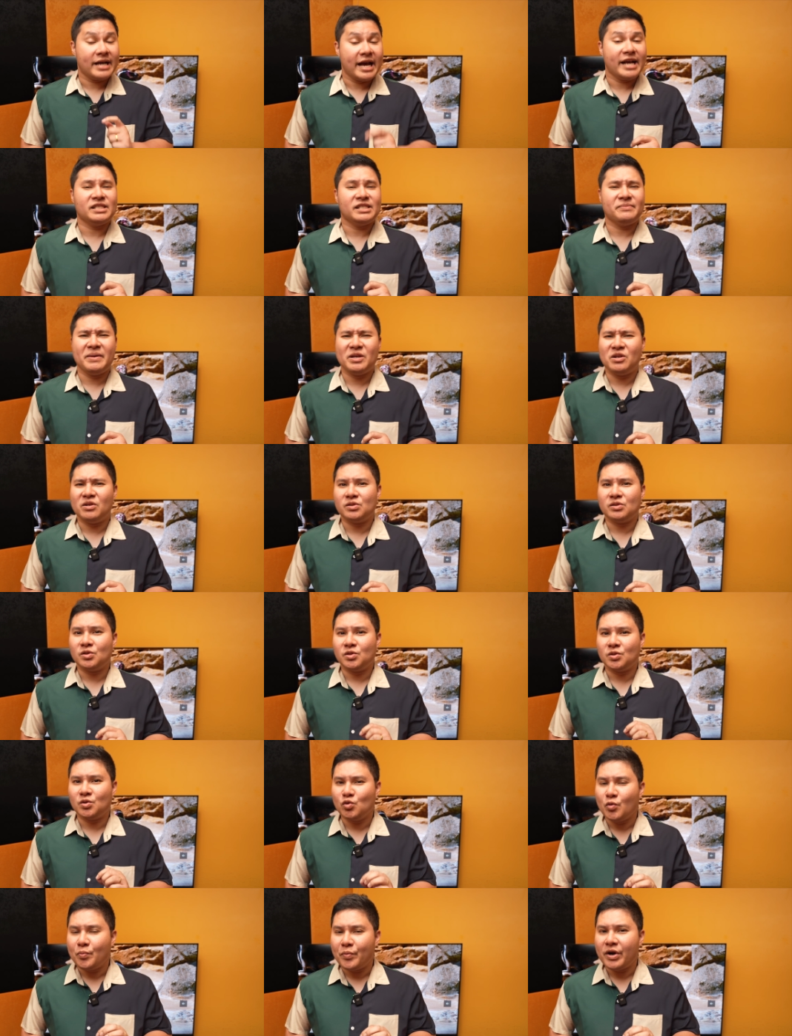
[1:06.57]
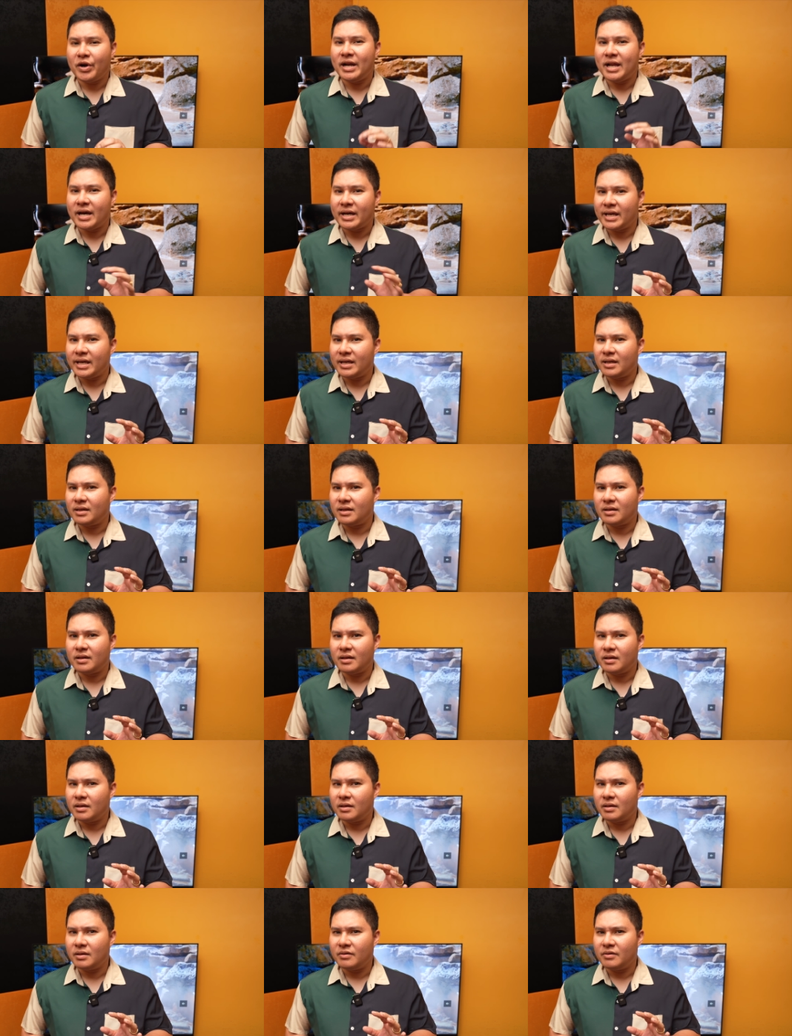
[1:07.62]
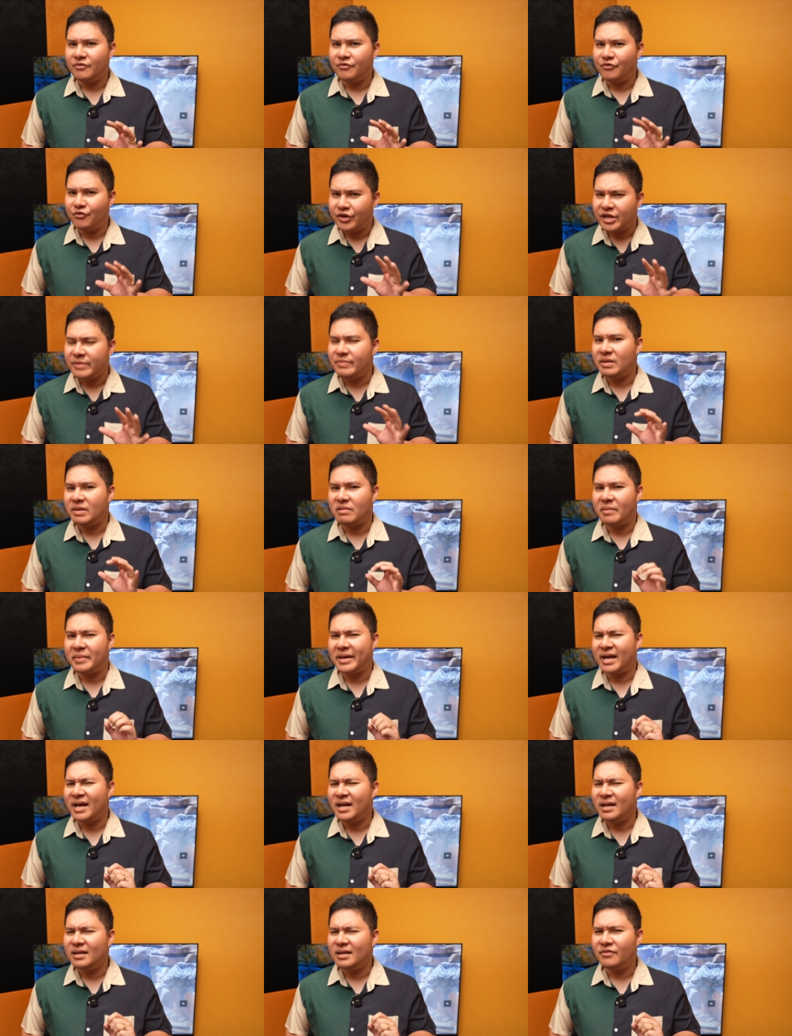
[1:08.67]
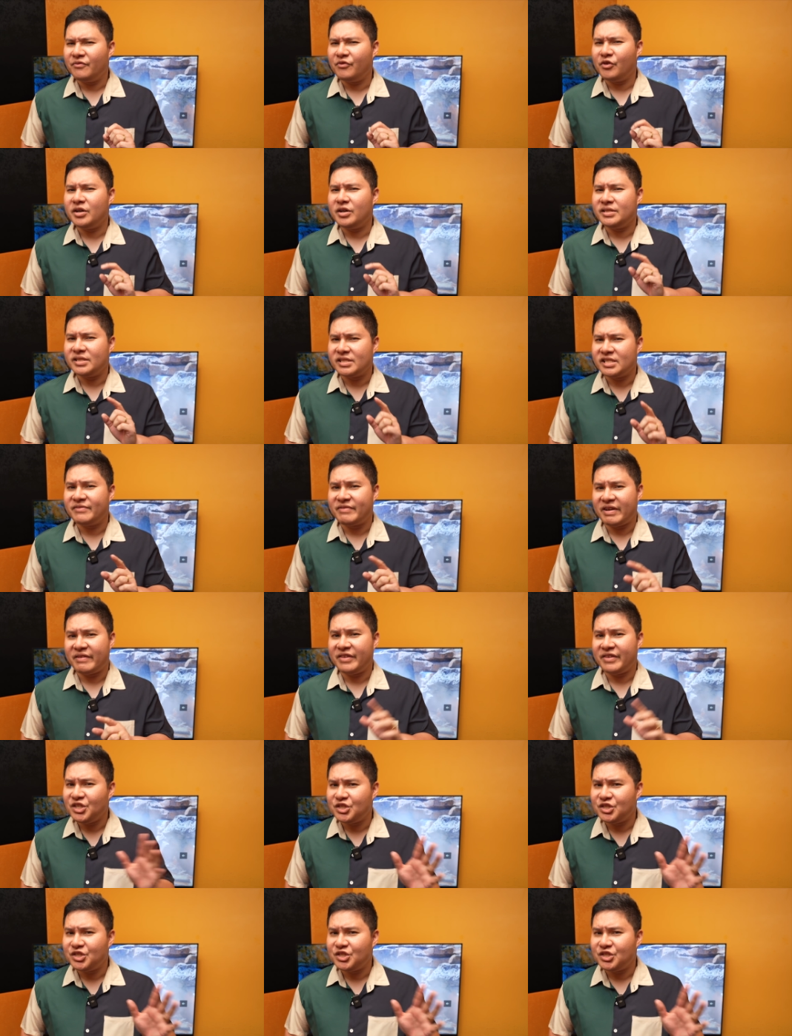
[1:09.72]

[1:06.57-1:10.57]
Guys, merong super laking freebie mamaya for the 65